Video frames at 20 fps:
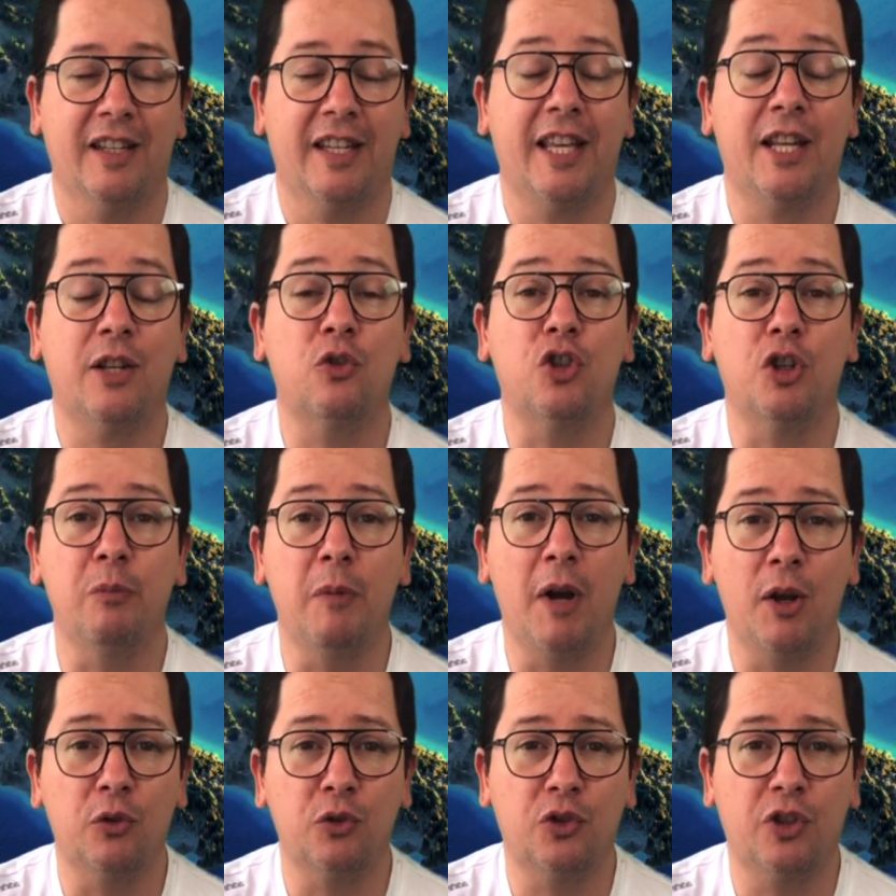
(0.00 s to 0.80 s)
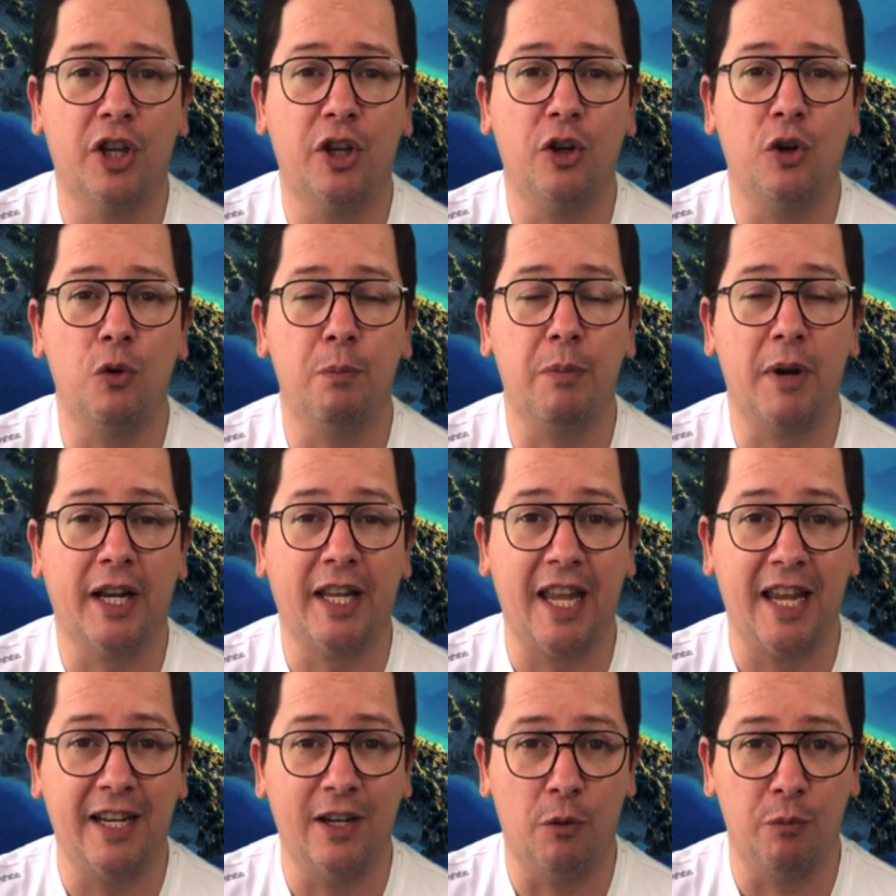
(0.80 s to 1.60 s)
Queridos irmãos, eu, para
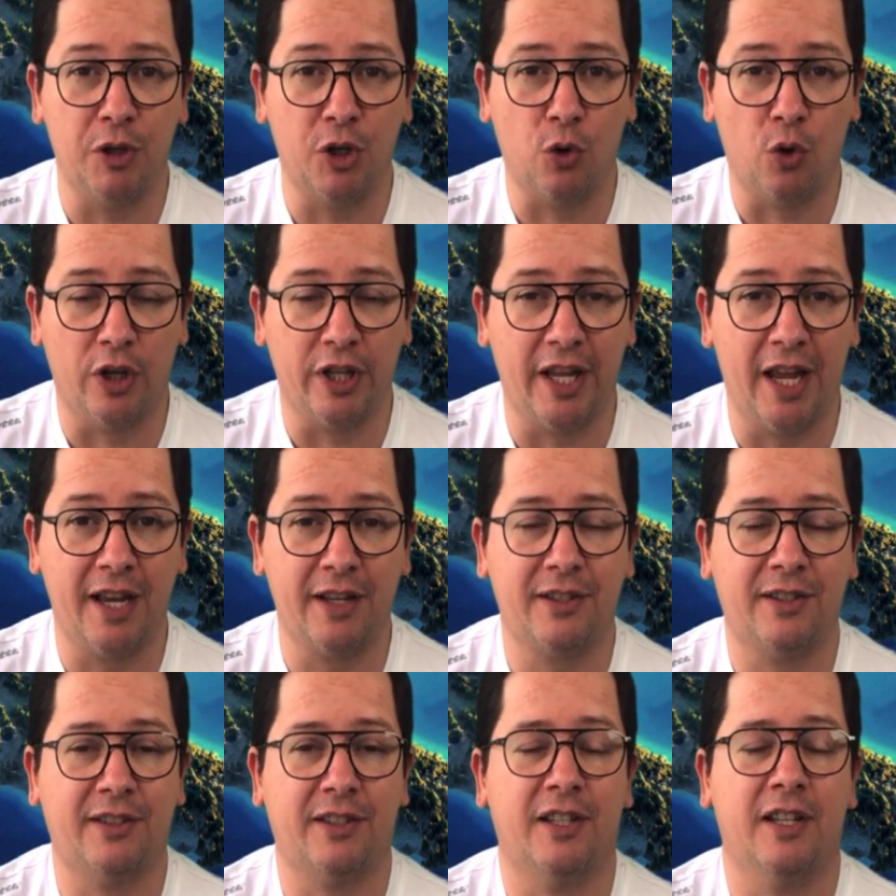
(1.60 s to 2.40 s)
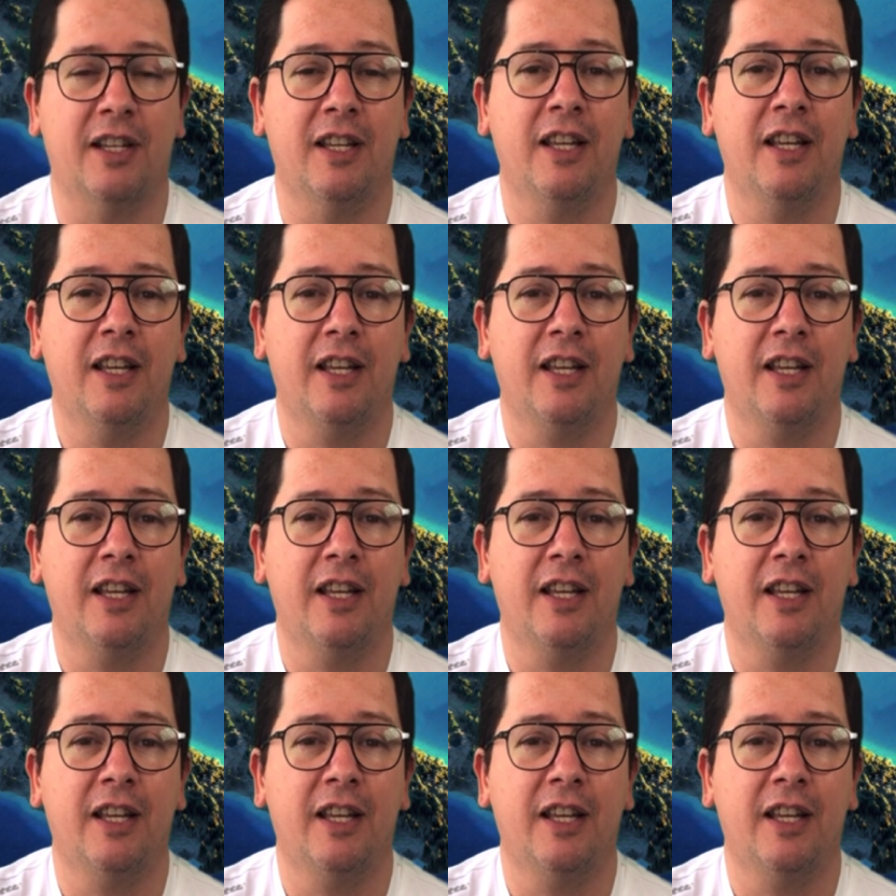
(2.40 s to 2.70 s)
quem não me conhece,